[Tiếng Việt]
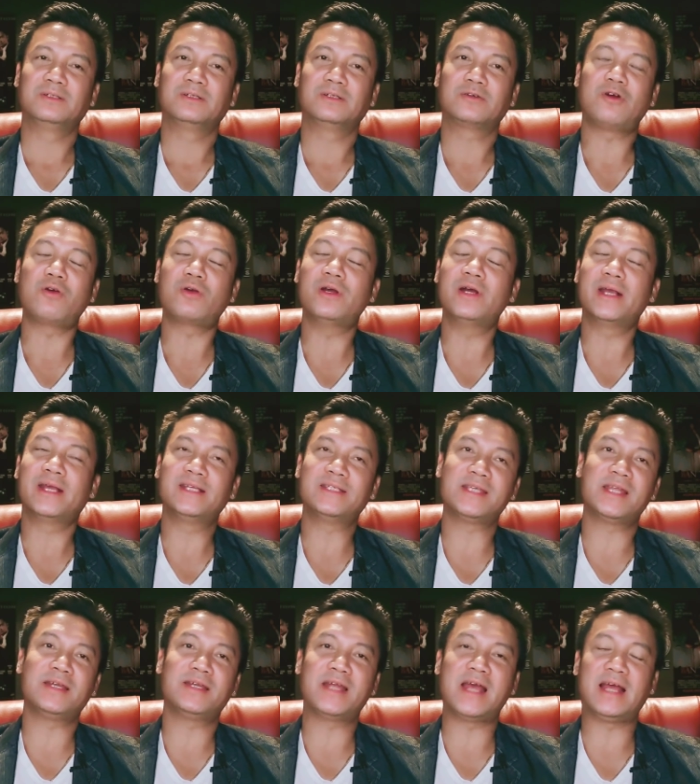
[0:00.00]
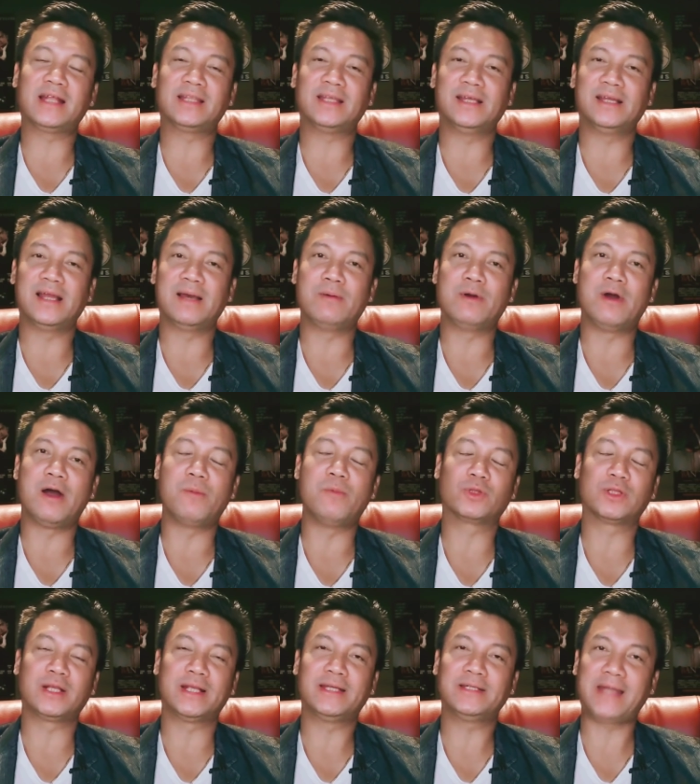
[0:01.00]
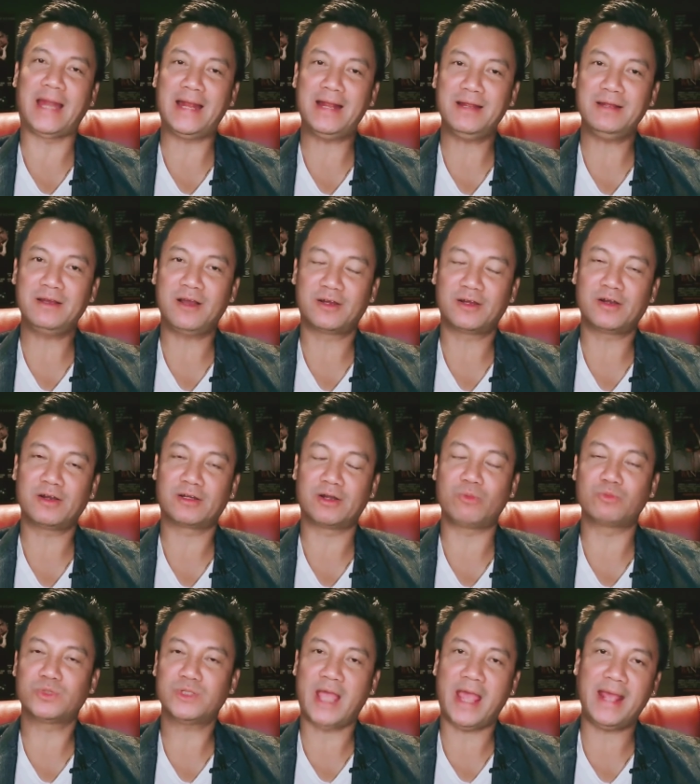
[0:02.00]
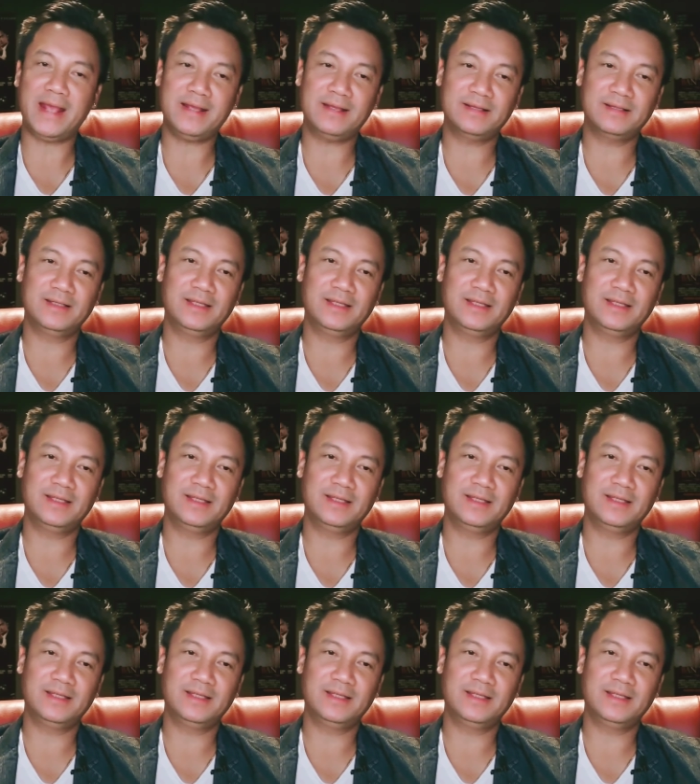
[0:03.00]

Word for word: con người khi sinh ra thì là họ một tờ giấy trắng họ rất là trong sáng